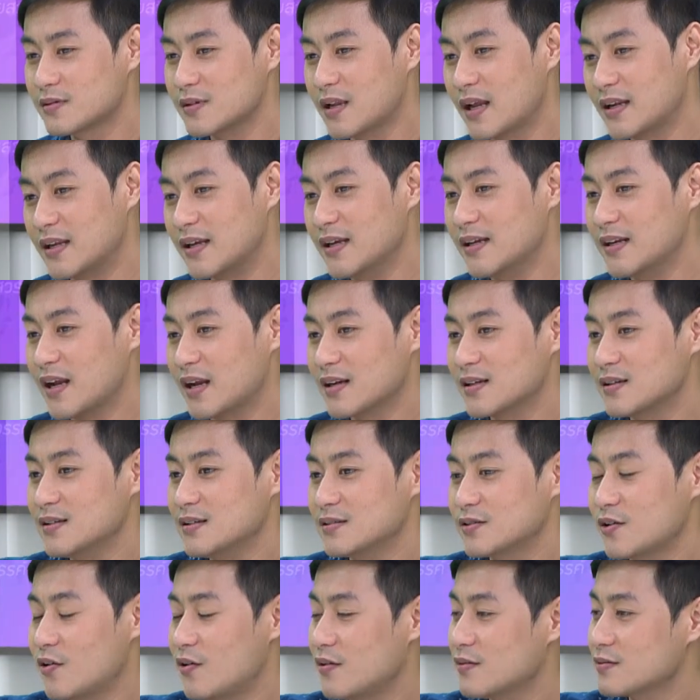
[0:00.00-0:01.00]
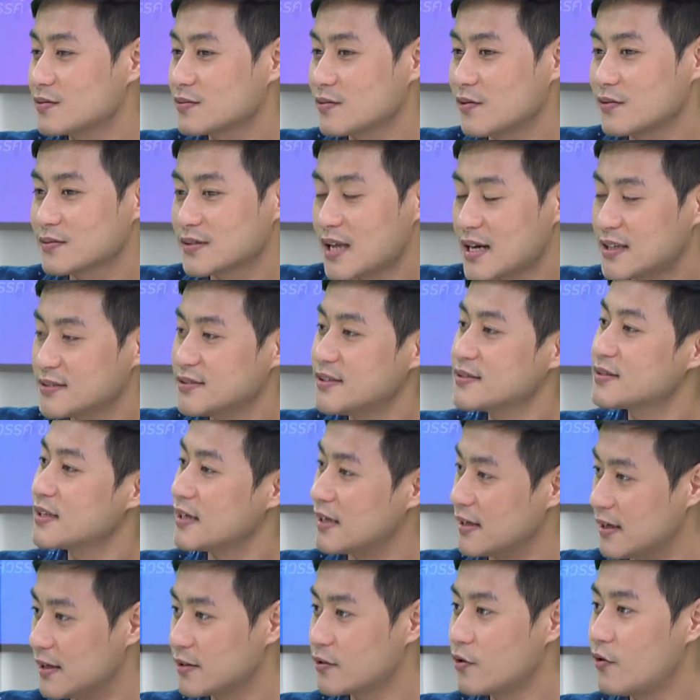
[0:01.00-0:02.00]
นาทีนั้นคือต้องต้องตั้งส
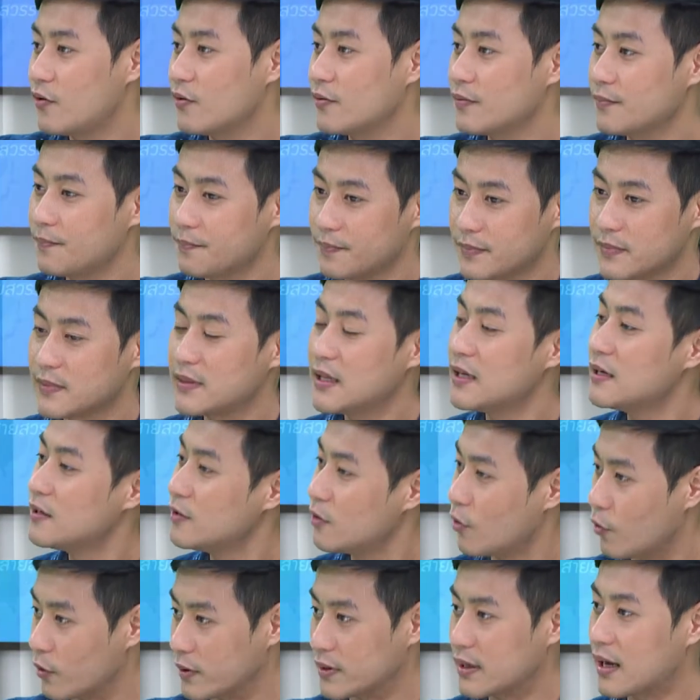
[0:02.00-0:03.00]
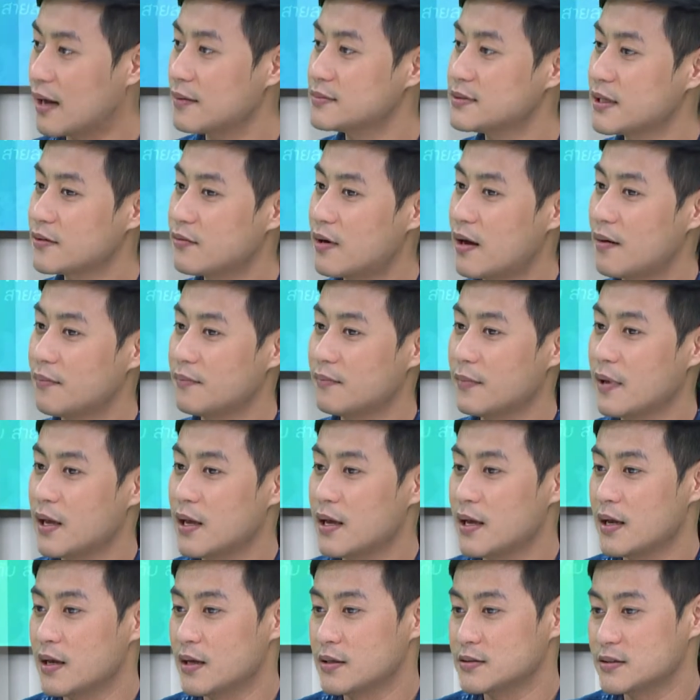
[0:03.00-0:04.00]
ติและต้องดิ้นรนครับใช้ความ
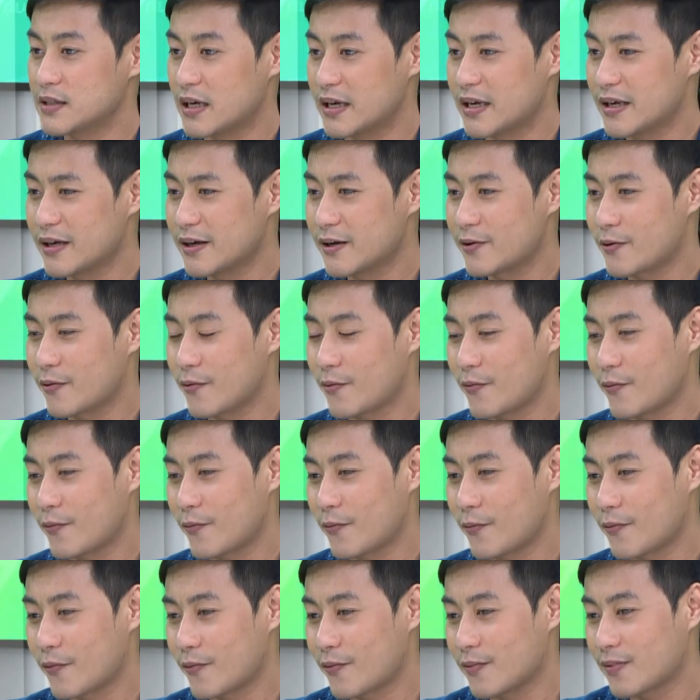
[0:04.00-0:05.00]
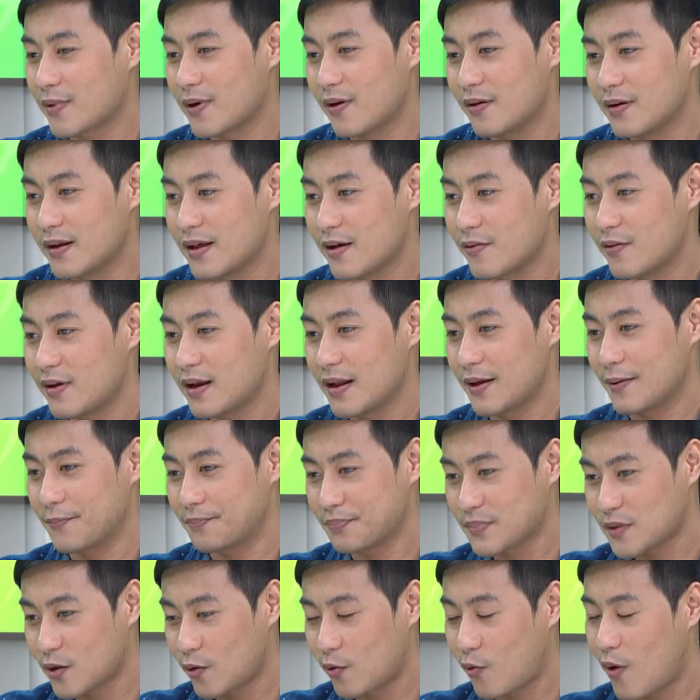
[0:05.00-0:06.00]
ใช้เขาเรียกว่าอะไรครับ
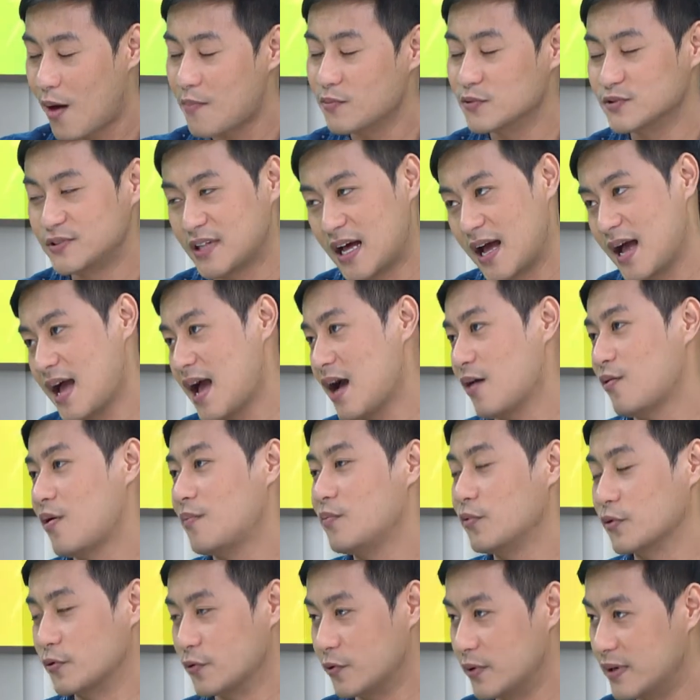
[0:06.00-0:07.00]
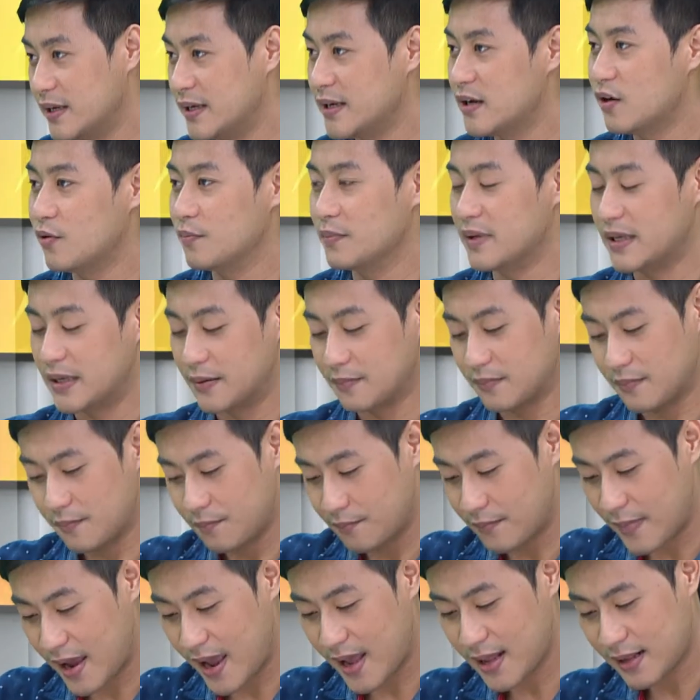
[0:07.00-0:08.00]
ความอุตสาหะความอดทนที่เรามี
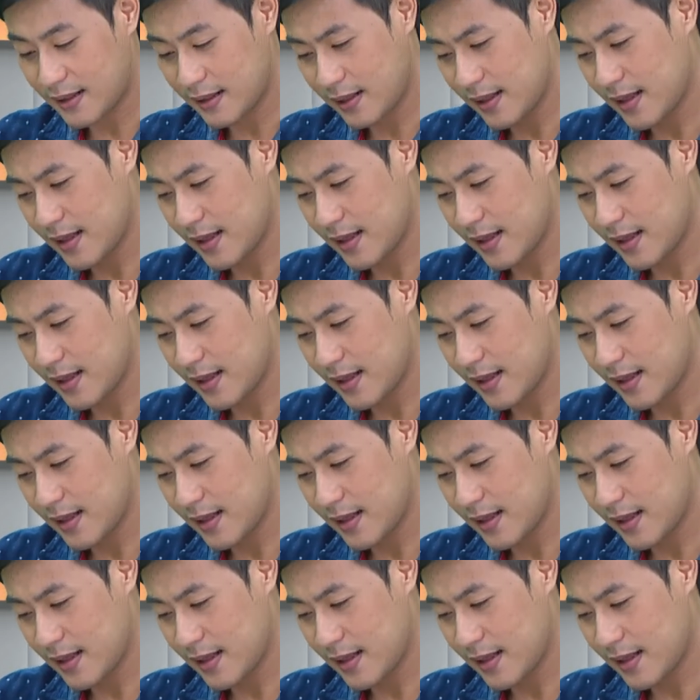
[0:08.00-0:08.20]
แม้